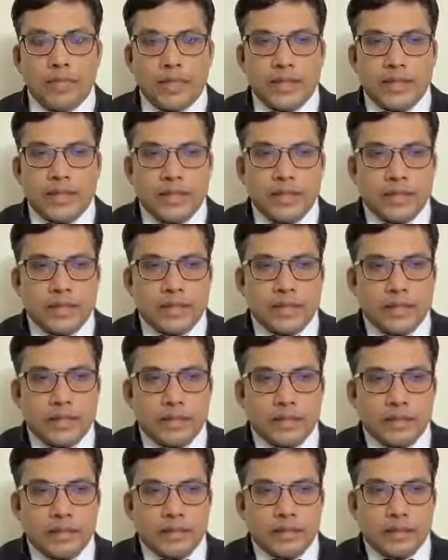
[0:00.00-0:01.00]
जैसे
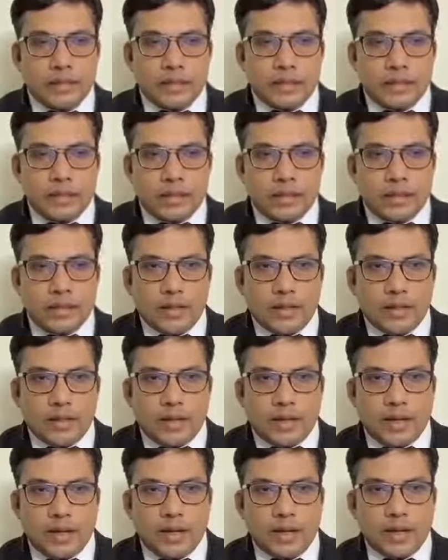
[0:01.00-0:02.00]
जैसे
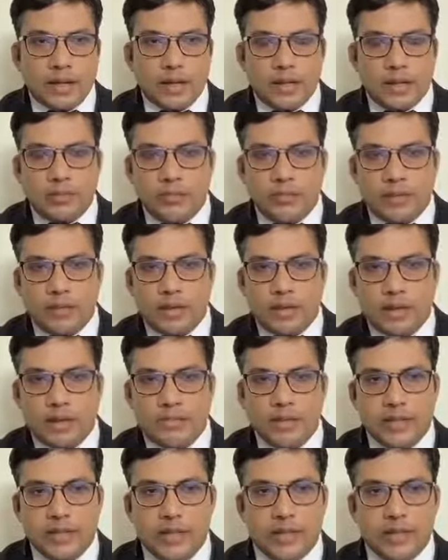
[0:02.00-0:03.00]
कार काफी
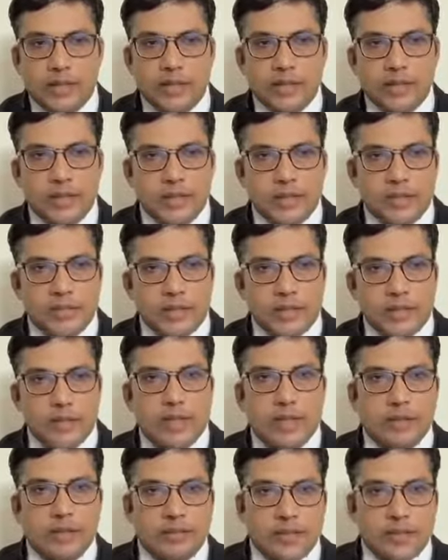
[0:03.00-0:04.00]
काफी सारे ट्रीटमेंट्स
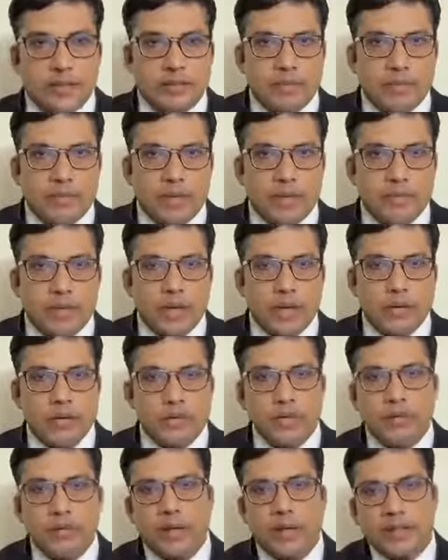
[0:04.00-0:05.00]
का एडवांसमेंट हुआ है
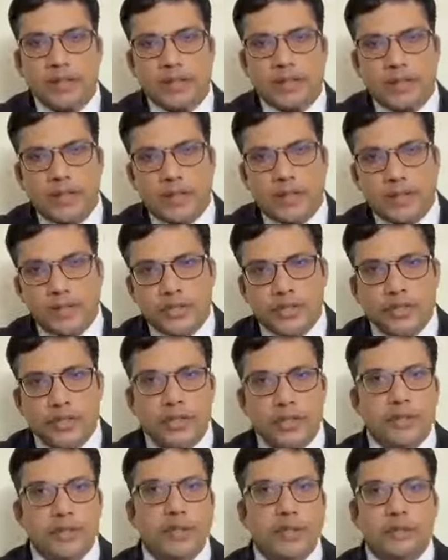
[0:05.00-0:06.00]
उसी प्रकार से रेडिएशन
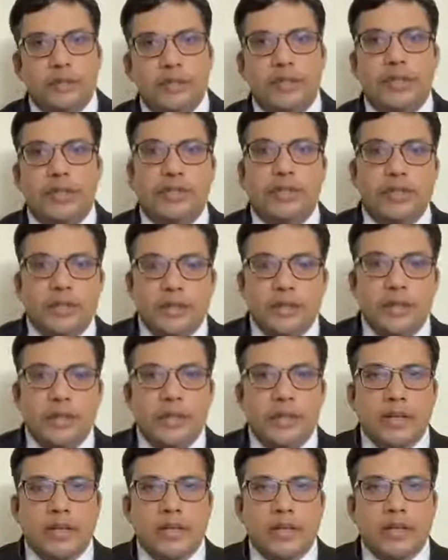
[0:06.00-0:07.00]
ट्रीटमेंट भी धीरे धीरे
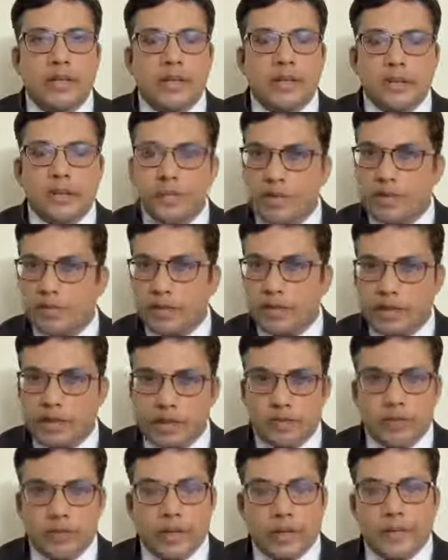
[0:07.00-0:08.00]
क्रमिक
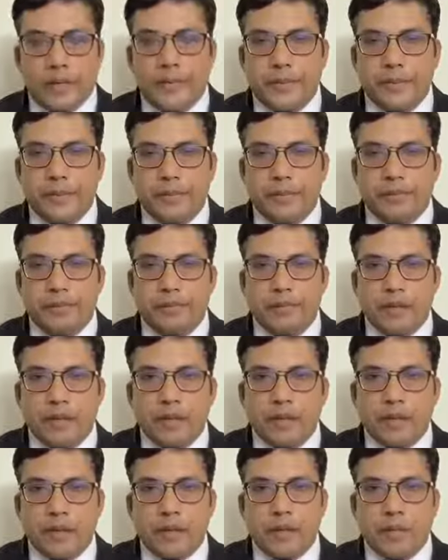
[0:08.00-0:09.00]
विकास हुआ है
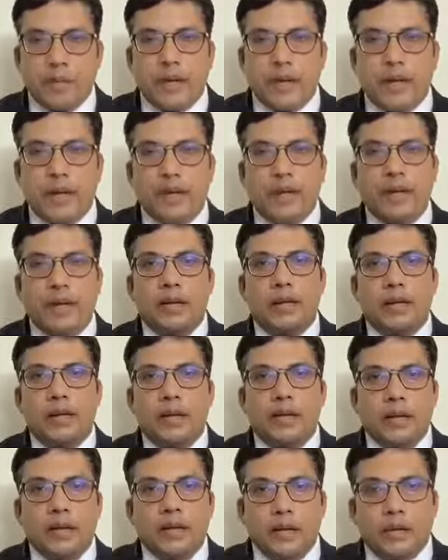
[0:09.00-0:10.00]
पहले
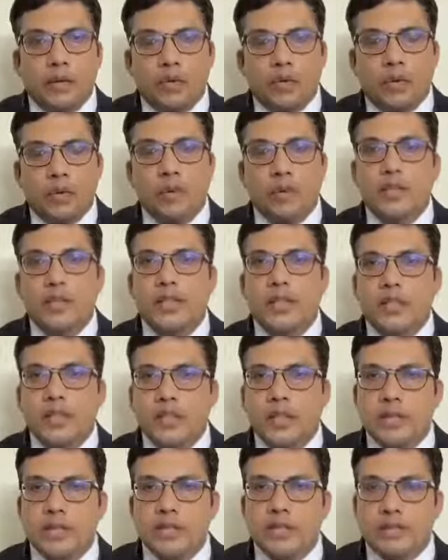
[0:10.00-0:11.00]
कोबल्ट
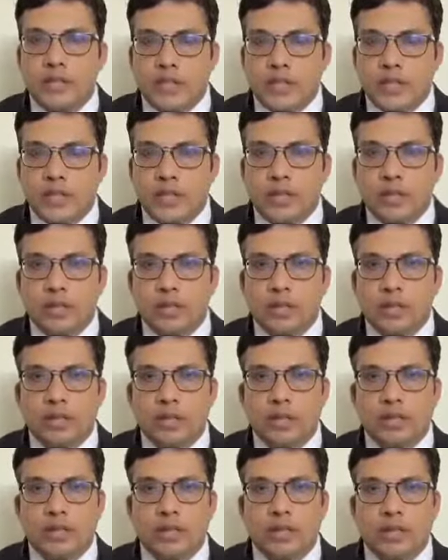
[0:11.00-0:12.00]
सिक्सटी मशीन होती
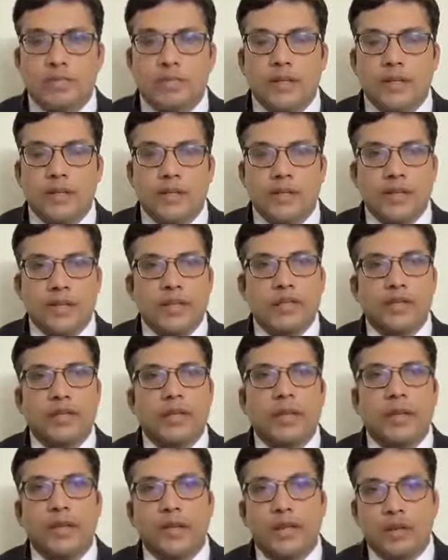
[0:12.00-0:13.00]
थी जिसमें
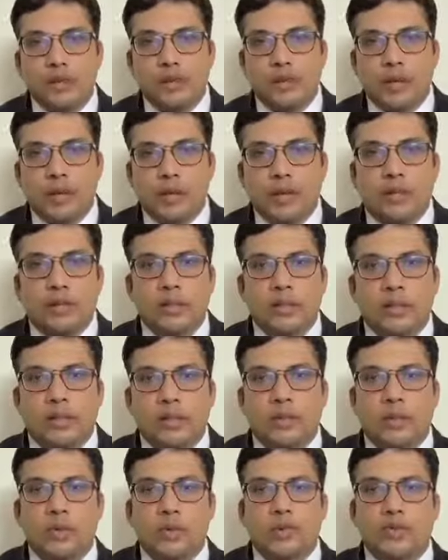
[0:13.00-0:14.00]
रेडिएशन का इलाज हुआ करता
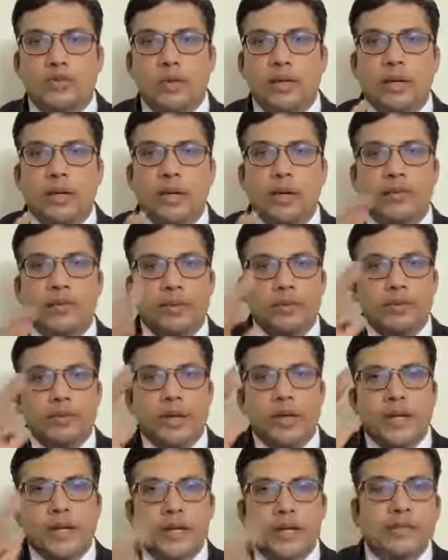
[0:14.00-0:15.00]
था और उसमें काफी
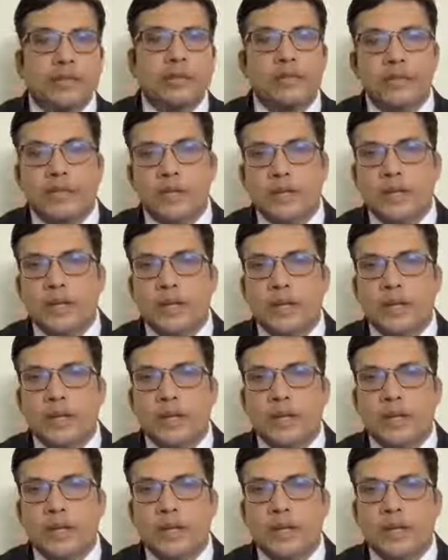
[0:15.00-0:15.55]
बड़े हिस्से में